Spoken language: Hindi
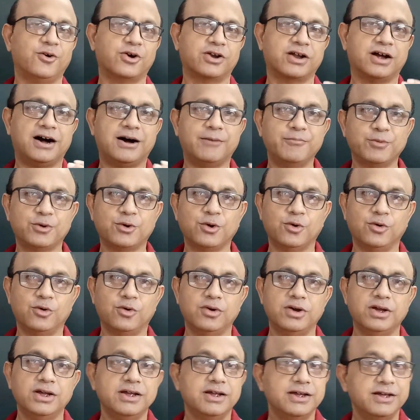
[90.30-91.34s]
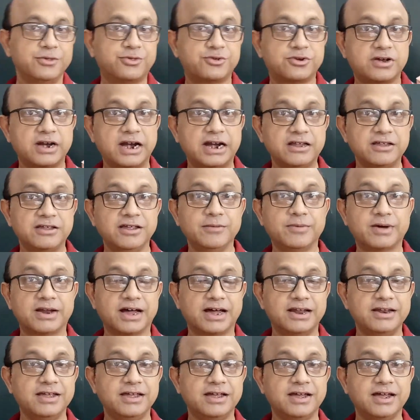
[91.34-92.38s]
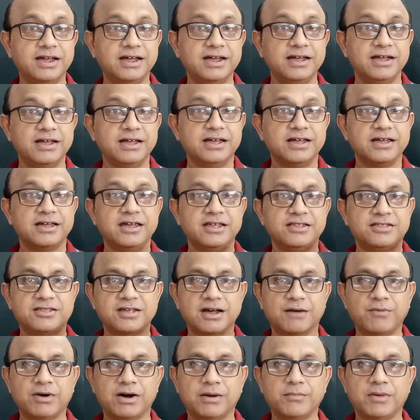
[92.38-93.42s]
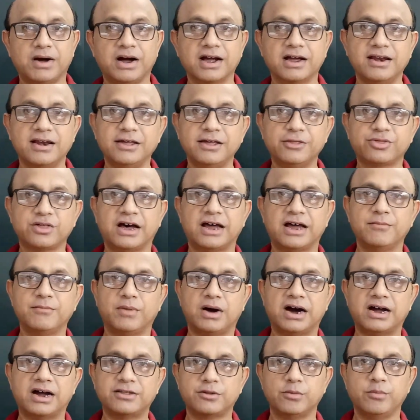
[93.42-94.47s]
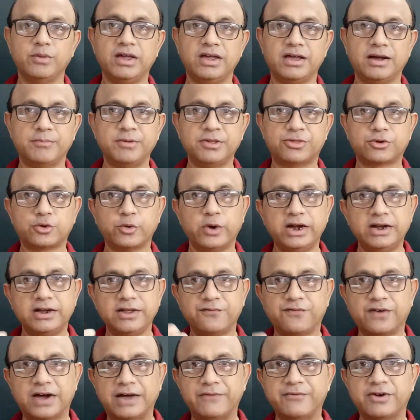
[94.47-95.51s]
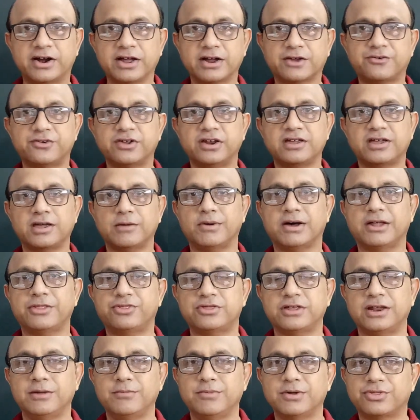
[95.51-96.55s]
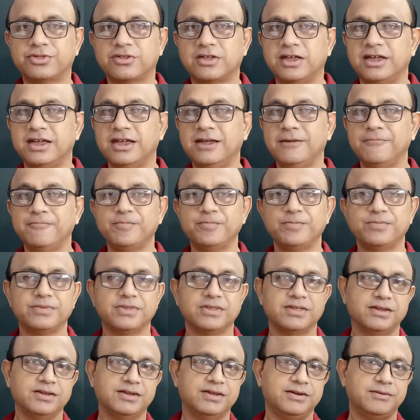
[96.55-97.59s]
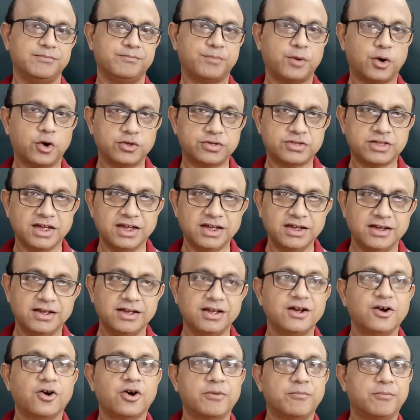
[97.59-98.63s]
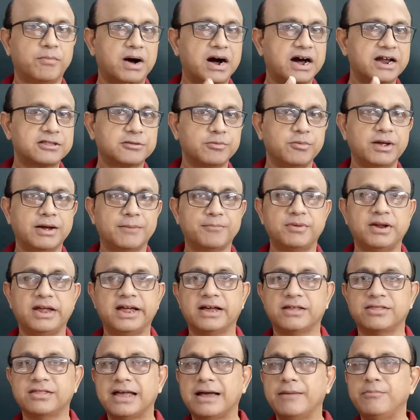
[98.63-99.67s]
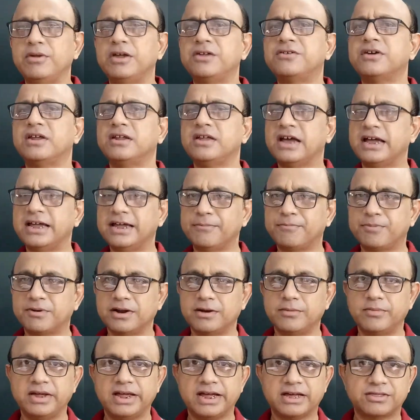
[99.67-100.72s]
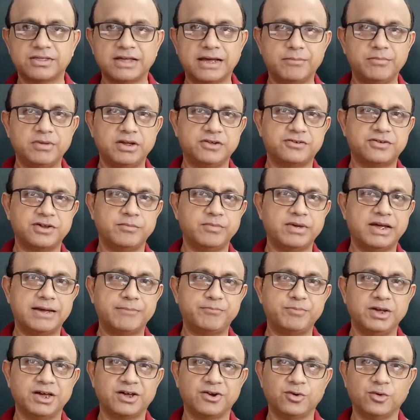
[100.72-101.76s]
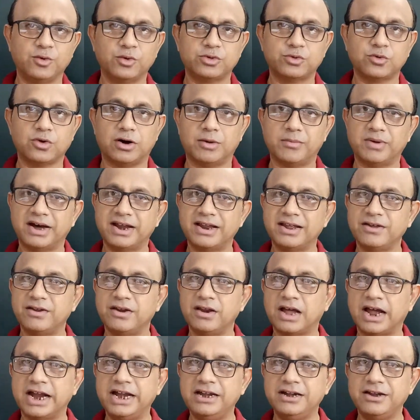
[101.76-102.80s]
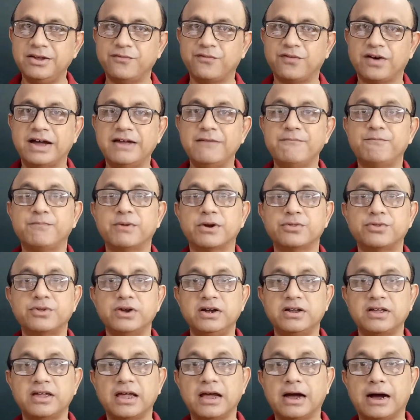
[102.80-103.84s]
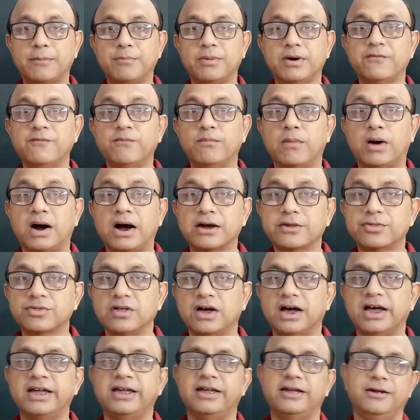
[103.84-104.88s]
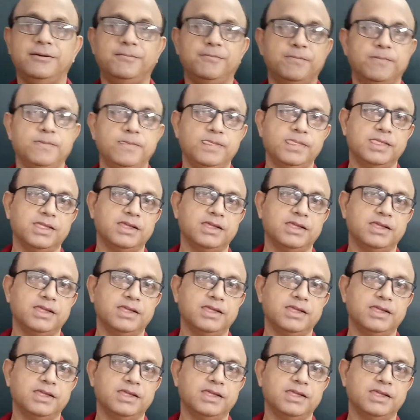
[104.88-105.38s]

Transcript: और हमको स्ट्रेटजी बनानी है कि जब हम अगले साल मार्च में अब इस ट्वेंटी फाइव रिडक्शन के बाद सिलेबस के पहुँचें और मार्च में अपना एग्जामिनेशन या अप्रैल में एग्जामिनेशन में अपियर हो तो हमारे 95 परसेंट के अबव मार्क्स आएँ